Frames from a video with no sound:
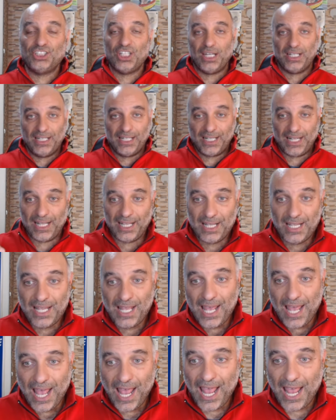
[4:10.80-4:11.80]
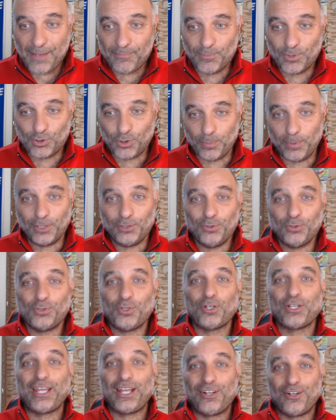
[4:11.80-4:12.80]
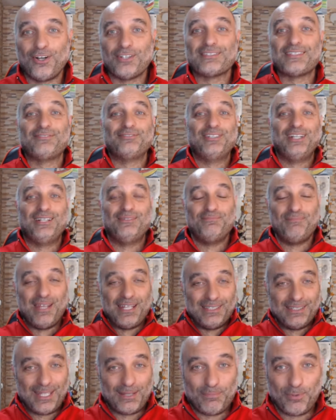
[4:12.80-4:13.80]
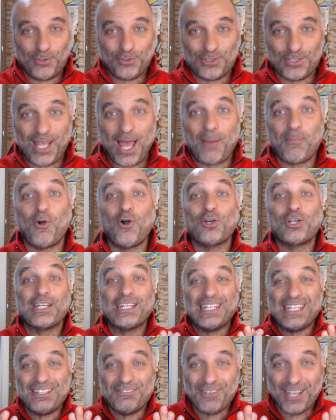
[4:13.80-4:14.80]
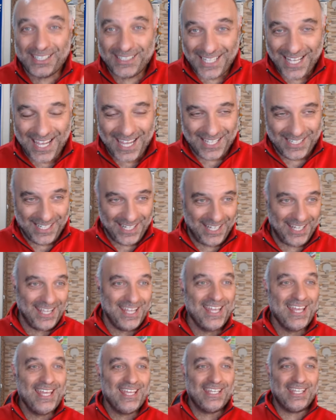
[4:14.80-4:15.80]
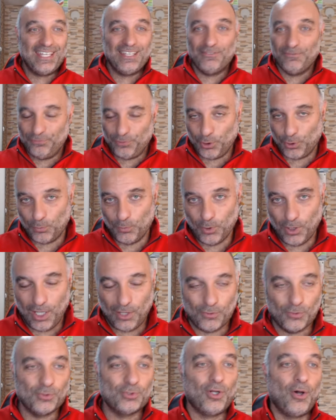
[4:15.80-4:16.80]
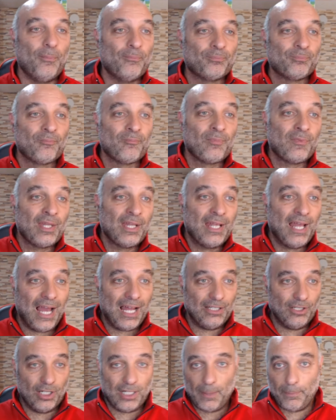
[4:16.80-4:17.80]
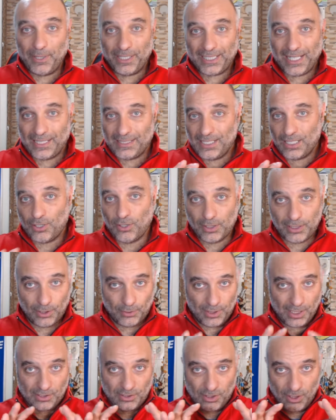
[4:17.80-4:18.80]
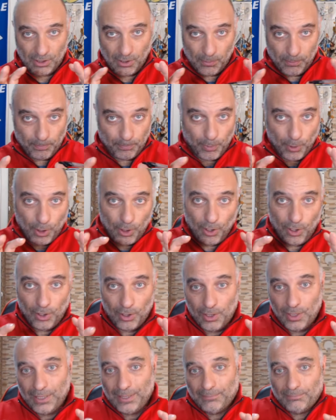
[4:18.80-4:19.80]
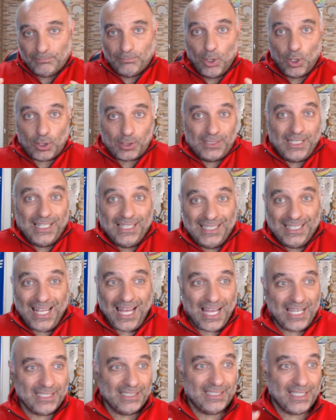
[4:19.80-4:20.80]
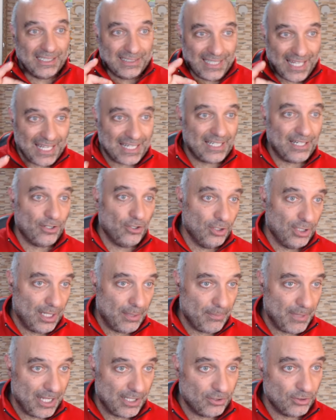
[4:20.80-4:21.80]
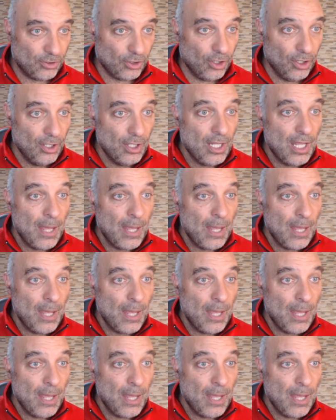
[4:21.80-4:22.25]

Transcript: genere e soprattutto che cosa finalmente possiamo rivedere in Formula 1. Allora, perché dico che è una zona un po' borderline del regolamento